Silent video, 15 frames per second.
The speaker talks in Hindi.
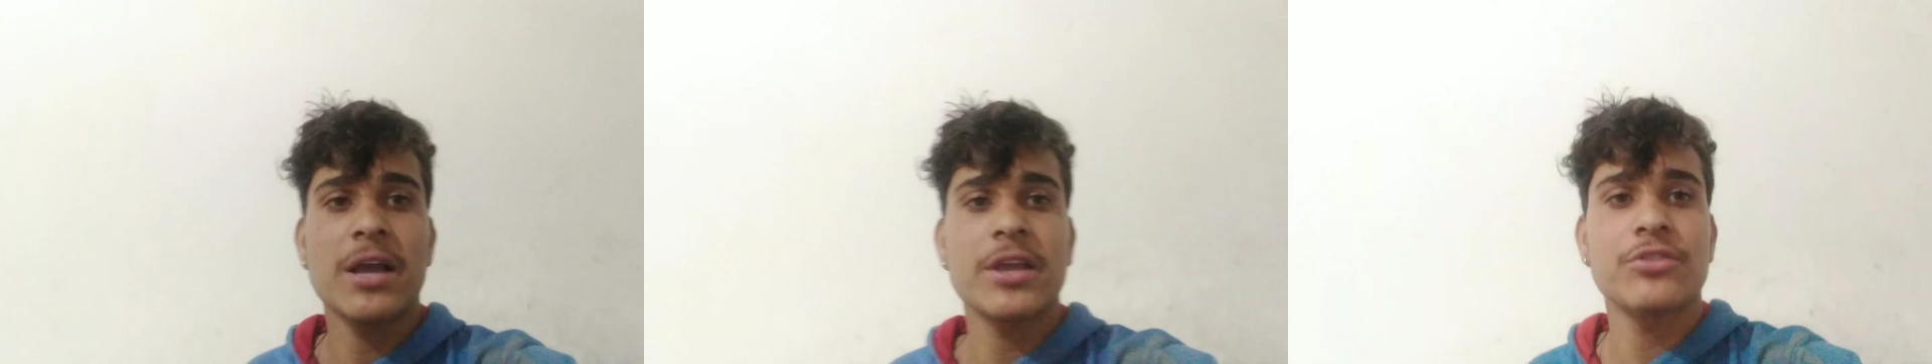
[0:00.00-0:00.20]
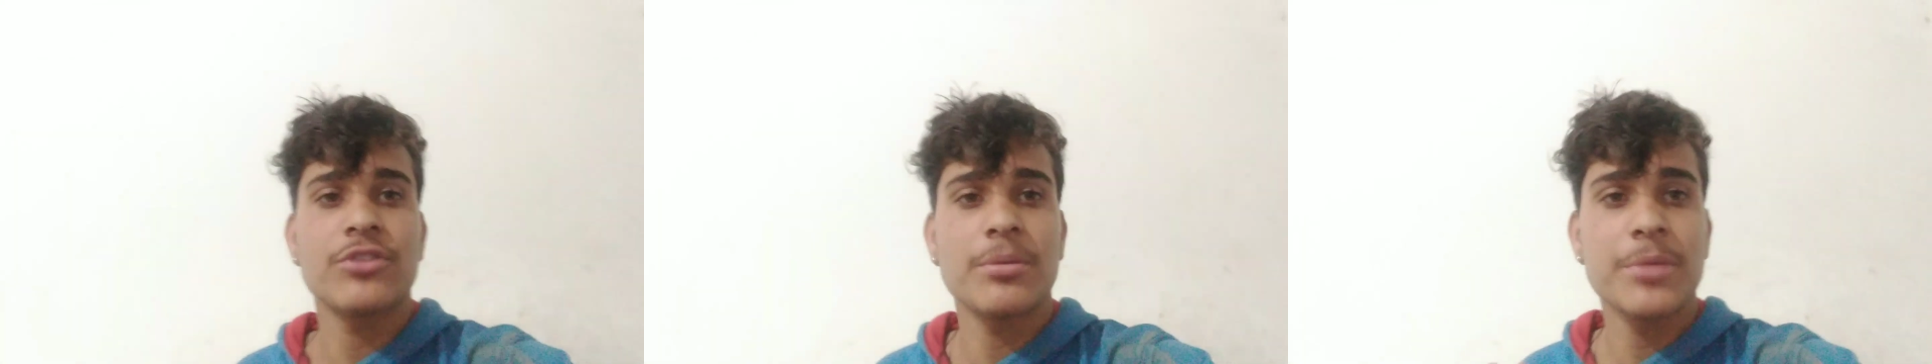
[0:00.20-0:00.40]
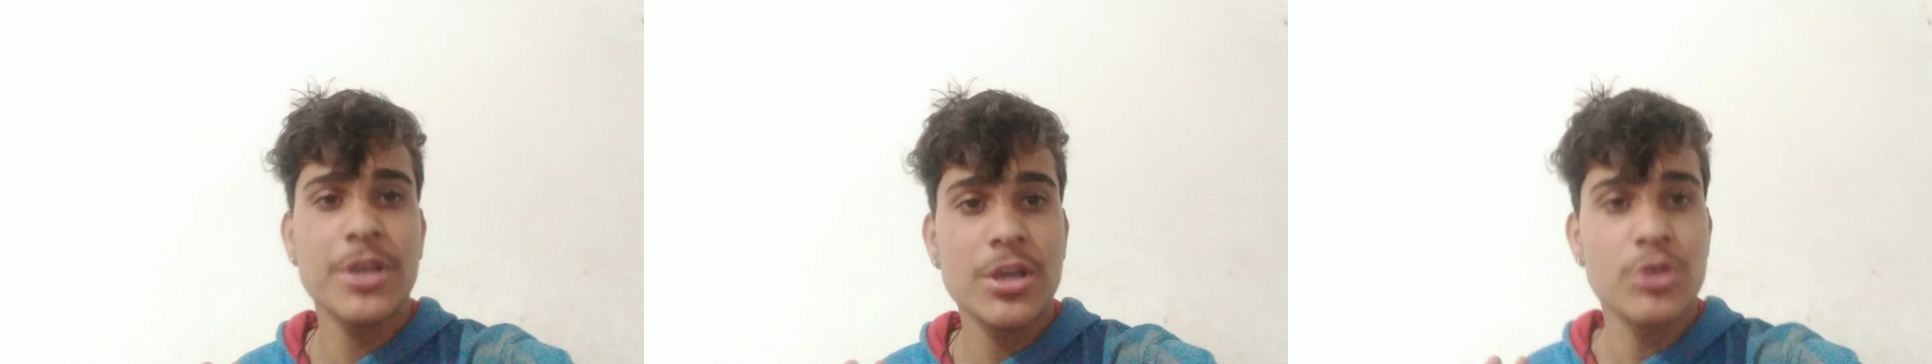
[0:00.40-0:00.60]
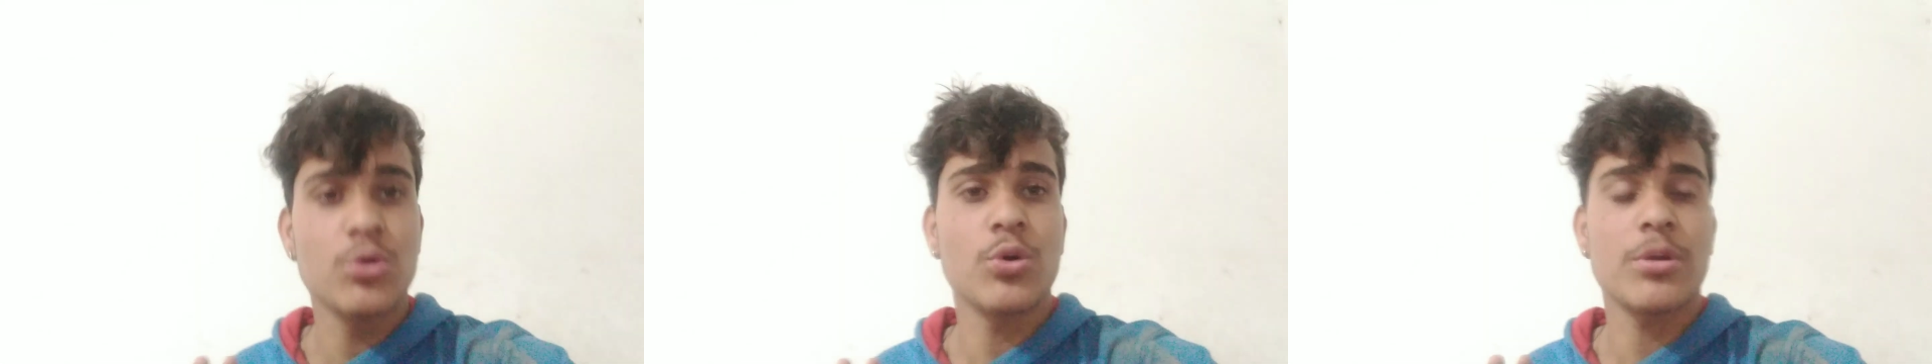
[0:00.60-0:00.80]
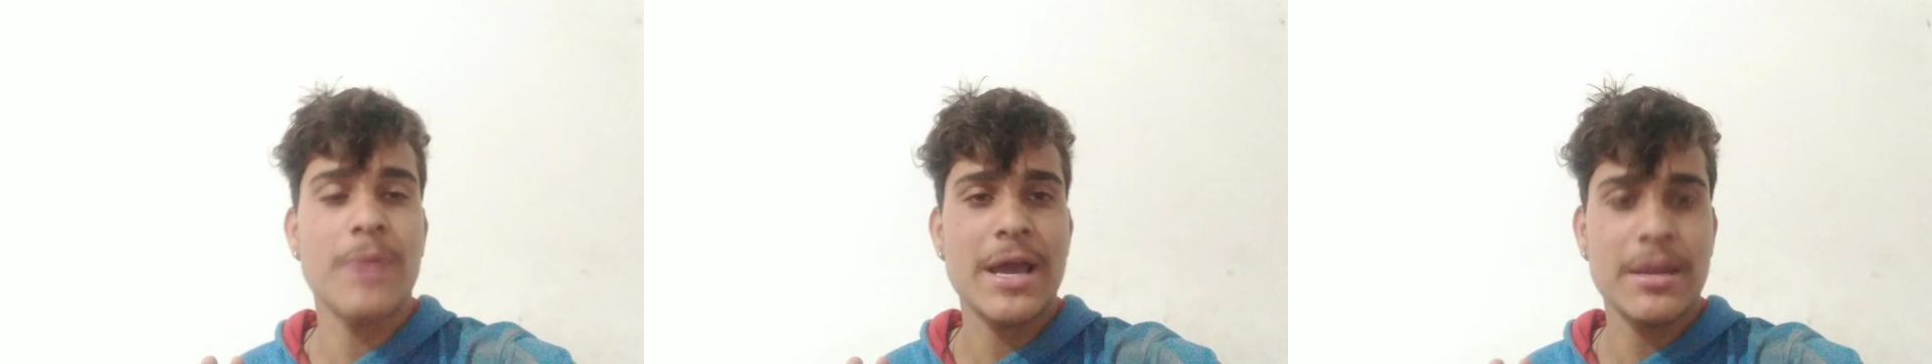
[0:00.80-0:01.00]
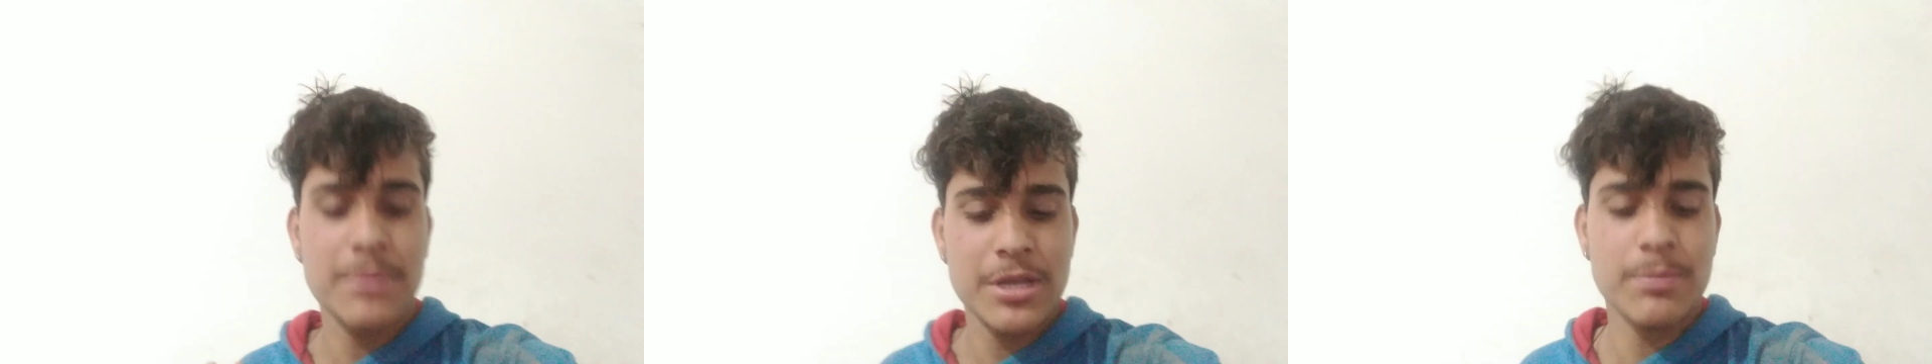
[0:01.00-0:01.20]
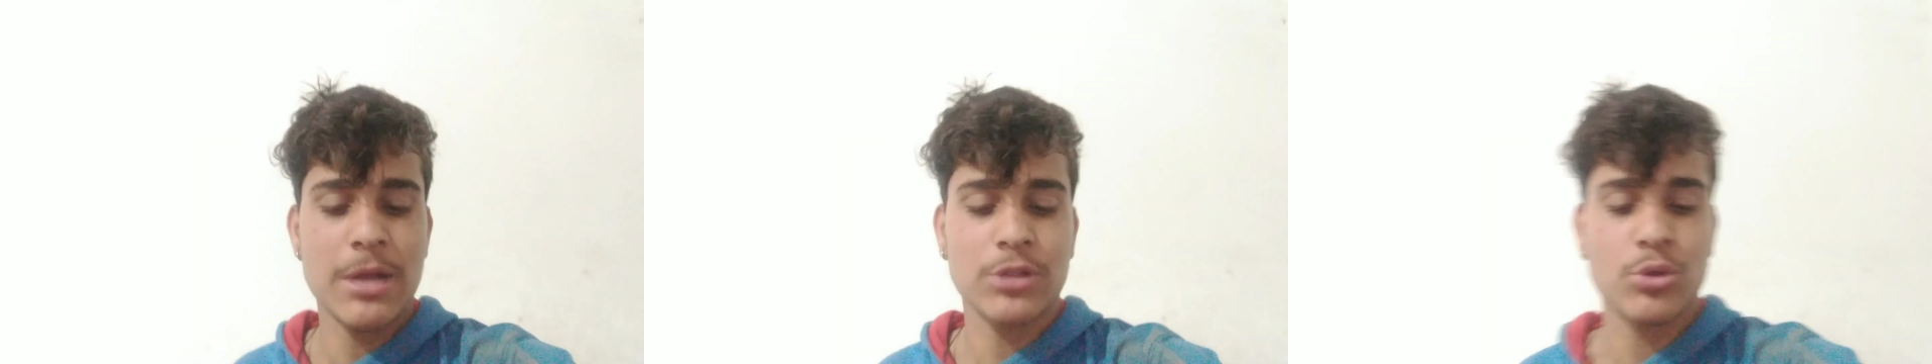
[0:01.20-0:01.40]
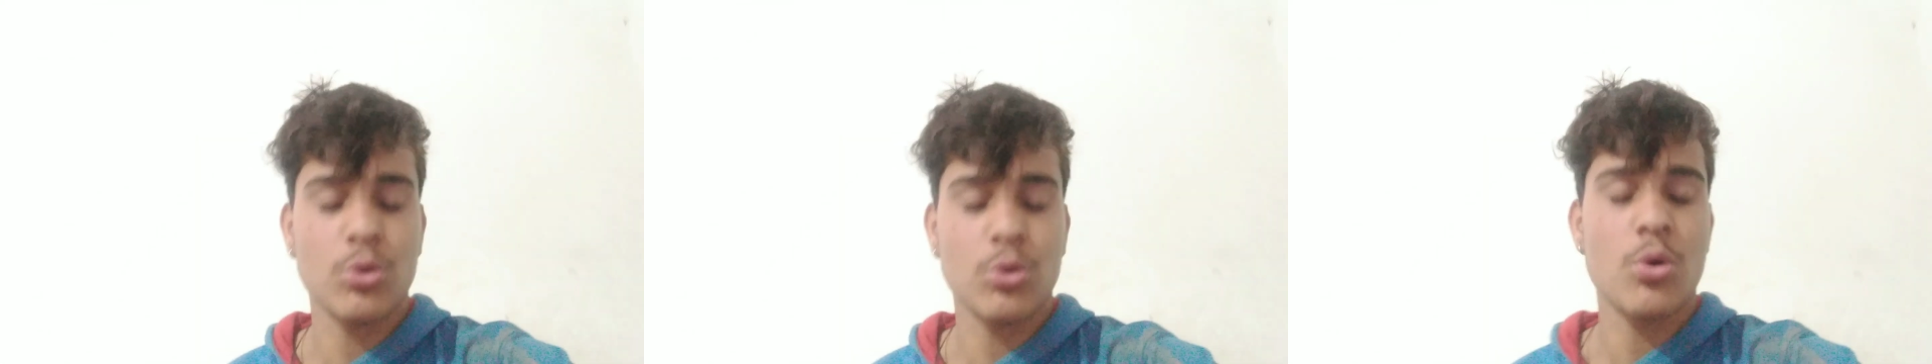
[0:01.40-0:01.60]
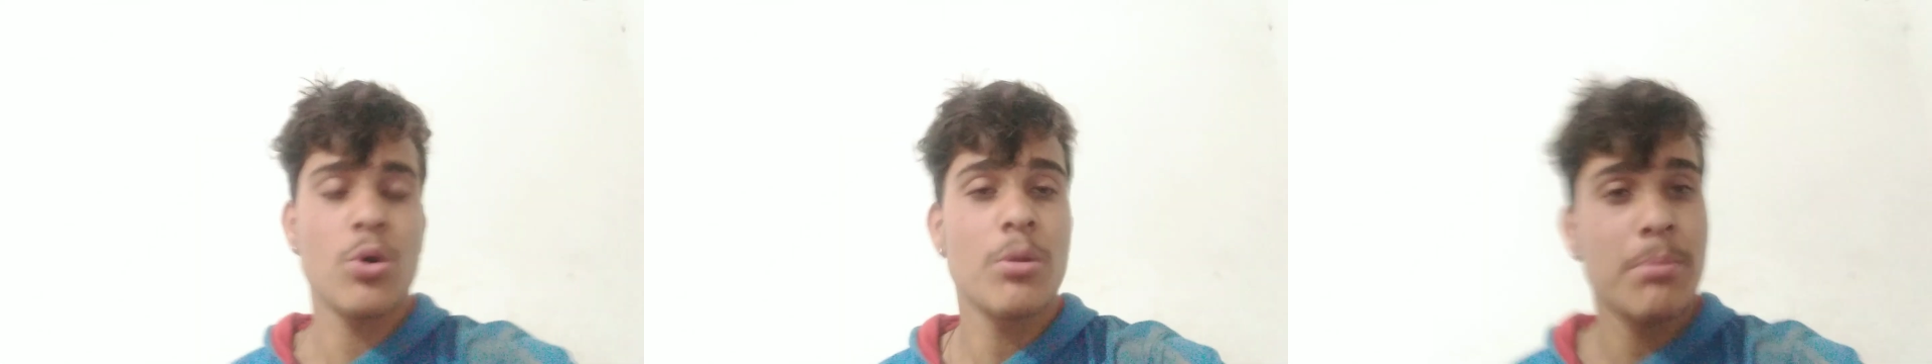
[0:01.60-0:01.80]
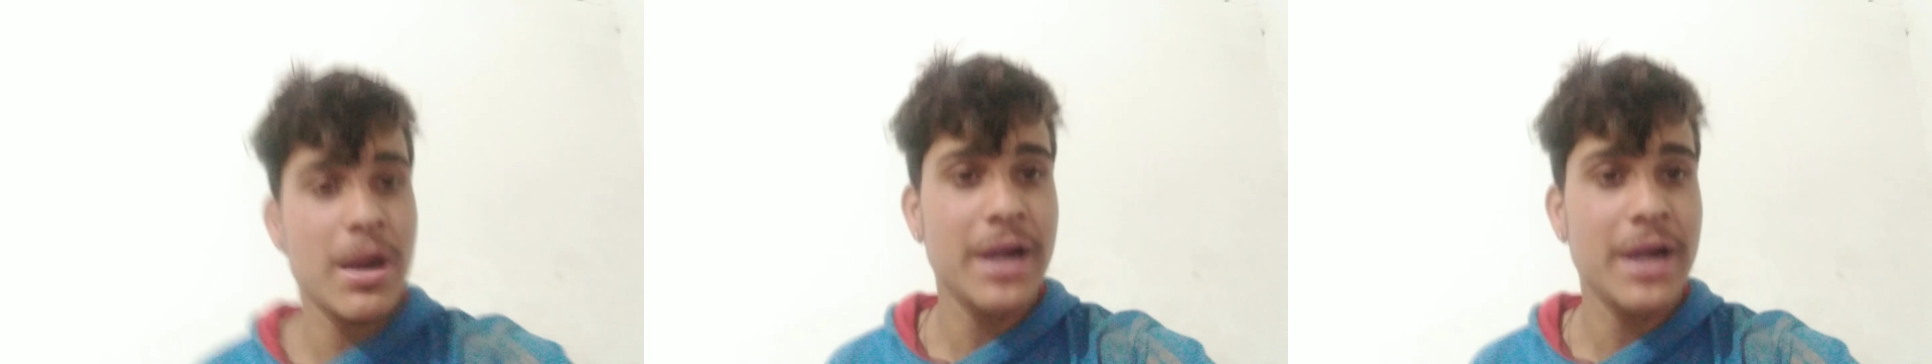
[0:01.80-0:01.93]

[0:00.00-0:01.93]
बाकी सब इग्नोर मारे मेरी बातों को